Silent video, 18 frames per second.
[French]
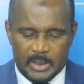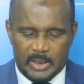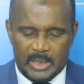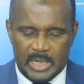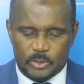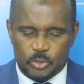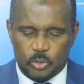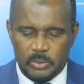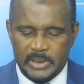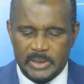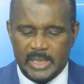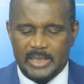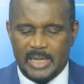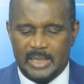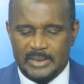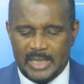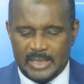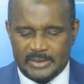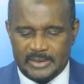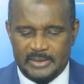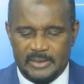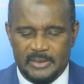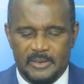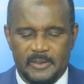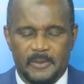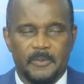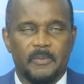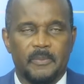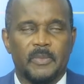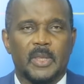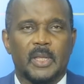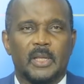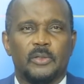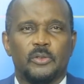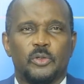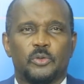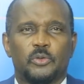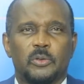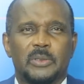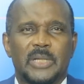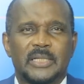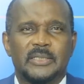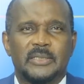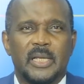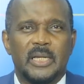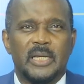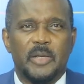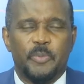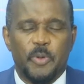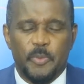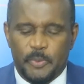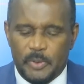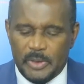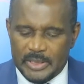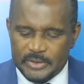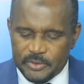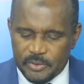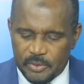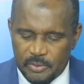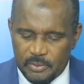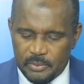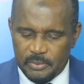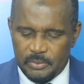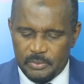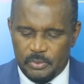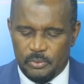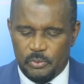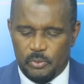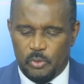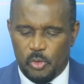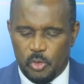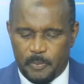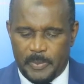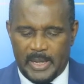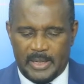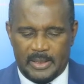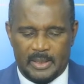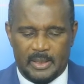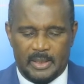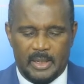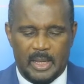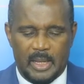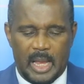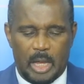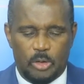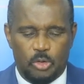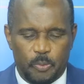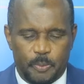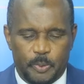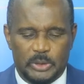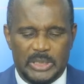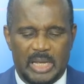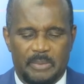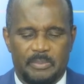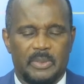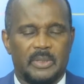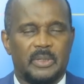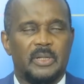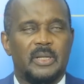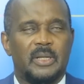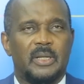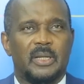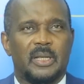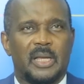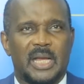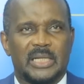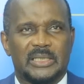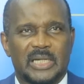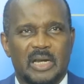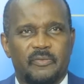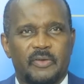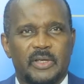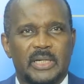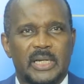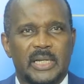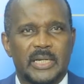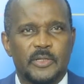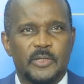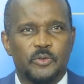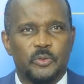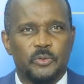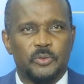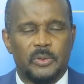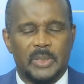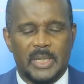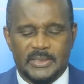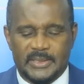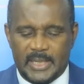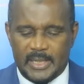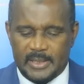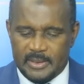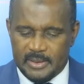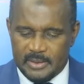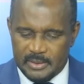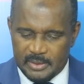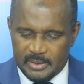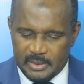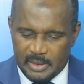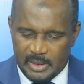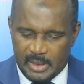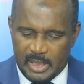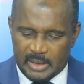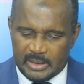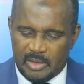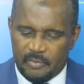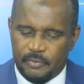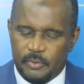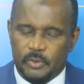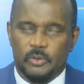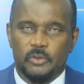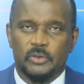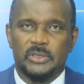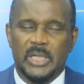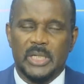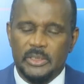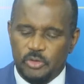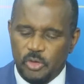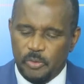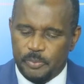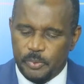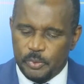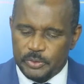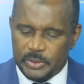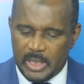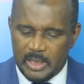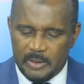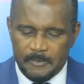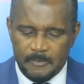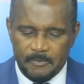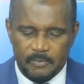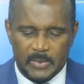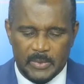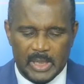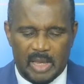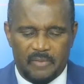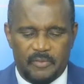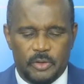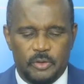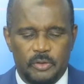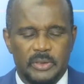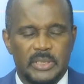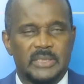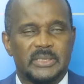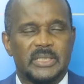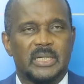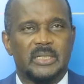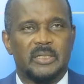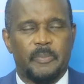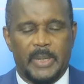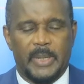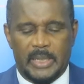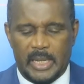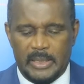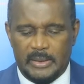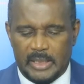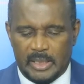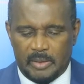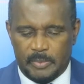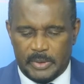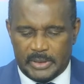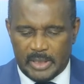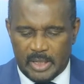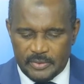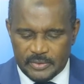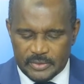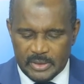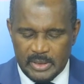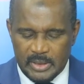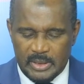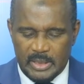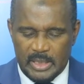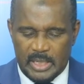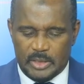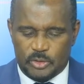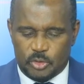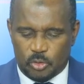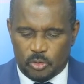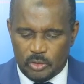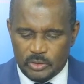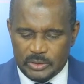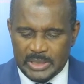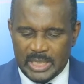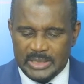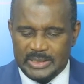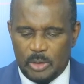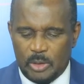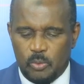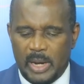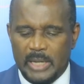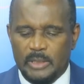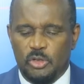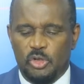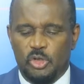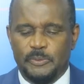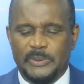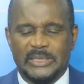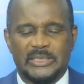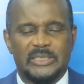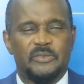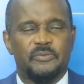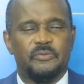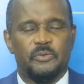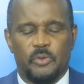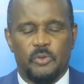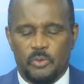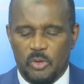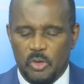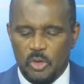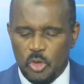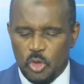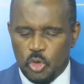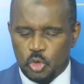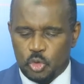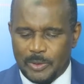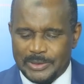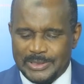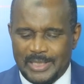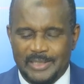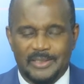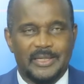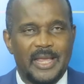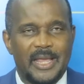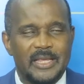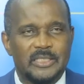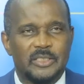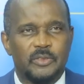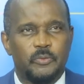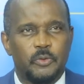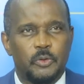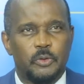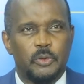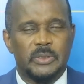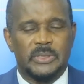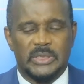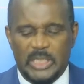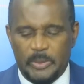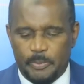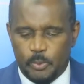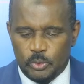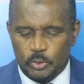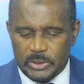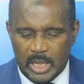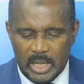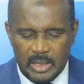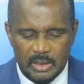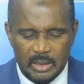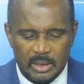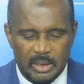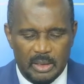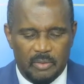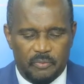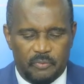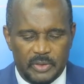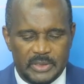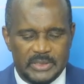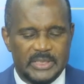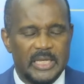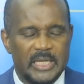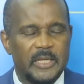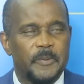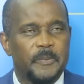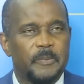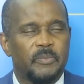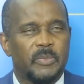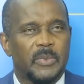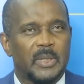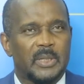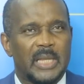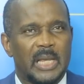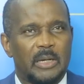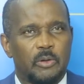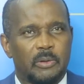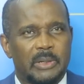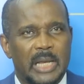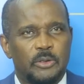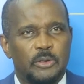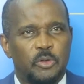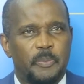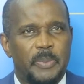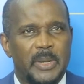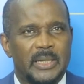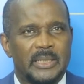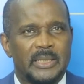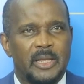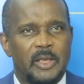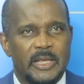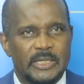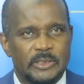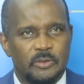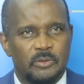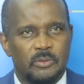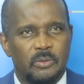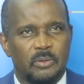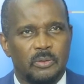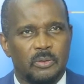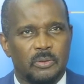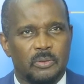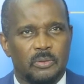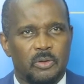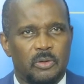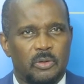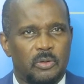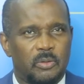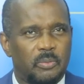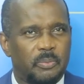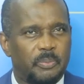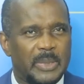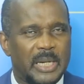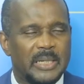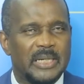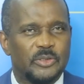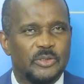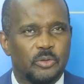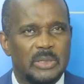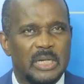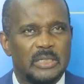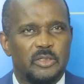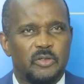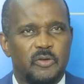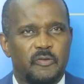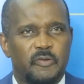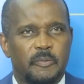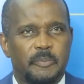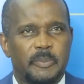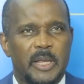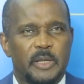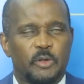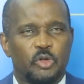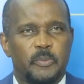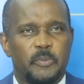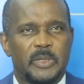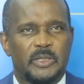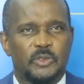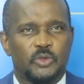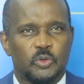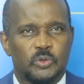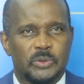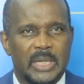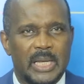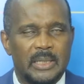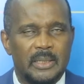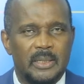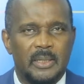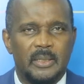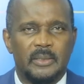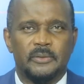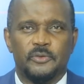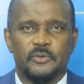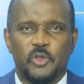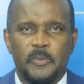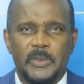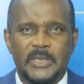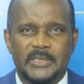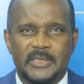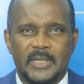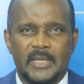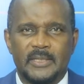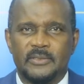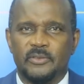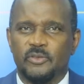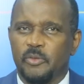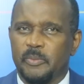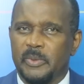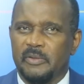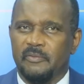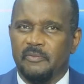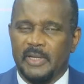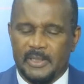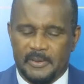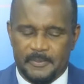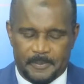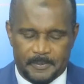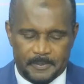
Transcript: Il a souligné qu'à date, le taux d'accès des populations urbaines à l'eau potable à travers les réseaux de la SEG est d'environ 31%, avec une desserte par intermittence, et ce constat s'éloigne de l'objectif de 75,6% fixé dans le cadre du PNDS, le Plan national de développement économique et social 2016-2020.